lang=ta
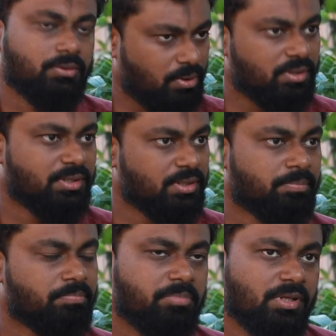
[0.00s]
தொடர்ந்து
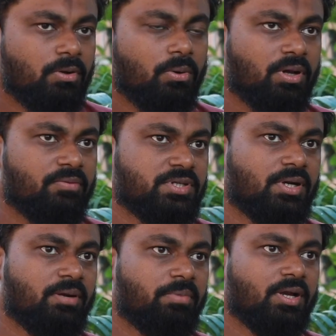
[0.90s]
எதிர்நோக்கிற
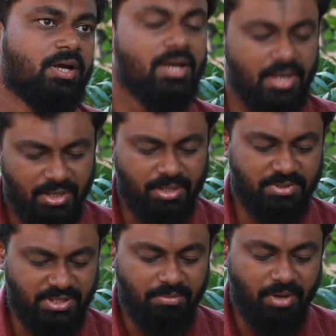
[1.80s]
விஷயங்கள் எப்படின்னா
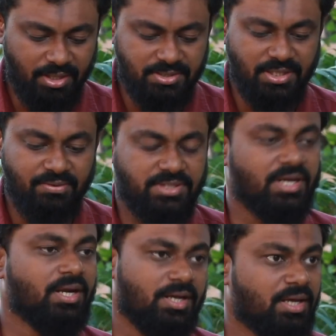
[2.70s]
நம்ம சினிமாக்குன்னு சில
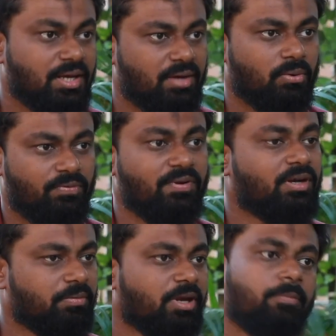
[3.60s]
விஷயங்கள்லாம் ஒரு
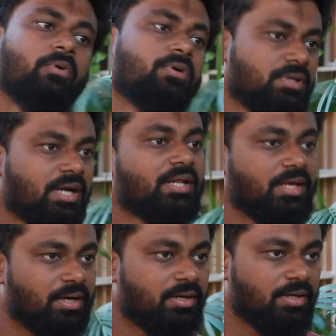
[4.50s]
ஃபில்டர் மாதிரி போட்டுட்டு தான்
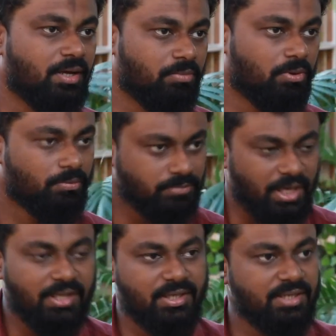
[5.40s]
கதையை எழுத ஆரம்பிக்கும்
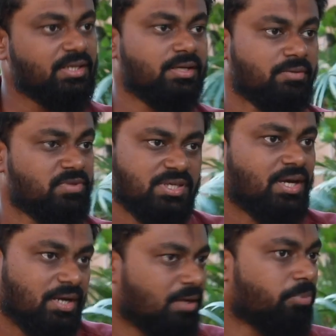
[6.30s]
அதில் இந்த
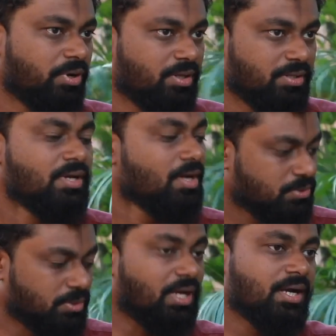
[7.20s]
விஷயங்கள்லாம் போயிடுது
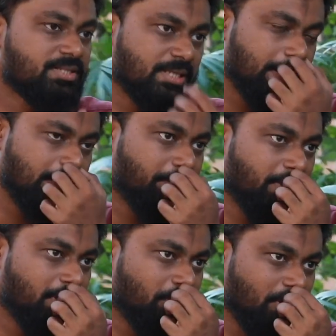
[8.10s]
ஸோ தங்கச்சினா இதெல்லாம்
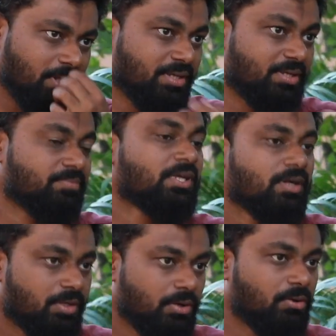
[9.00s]
பண்ணிடக்கூடாது
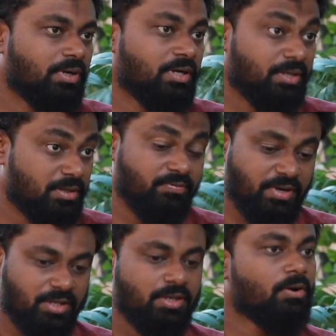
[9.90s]
ஹீரோ வீட்டில்
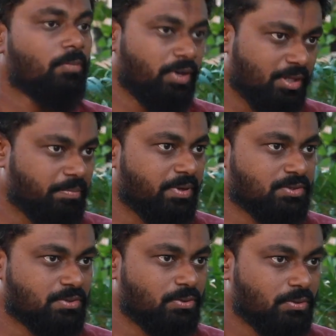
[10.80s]
இன்ஃபேக்ட் ஹீரோ போய் அதை
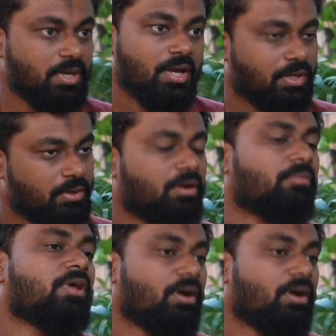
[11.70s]
பேசணும் ஹீரோ எப்படி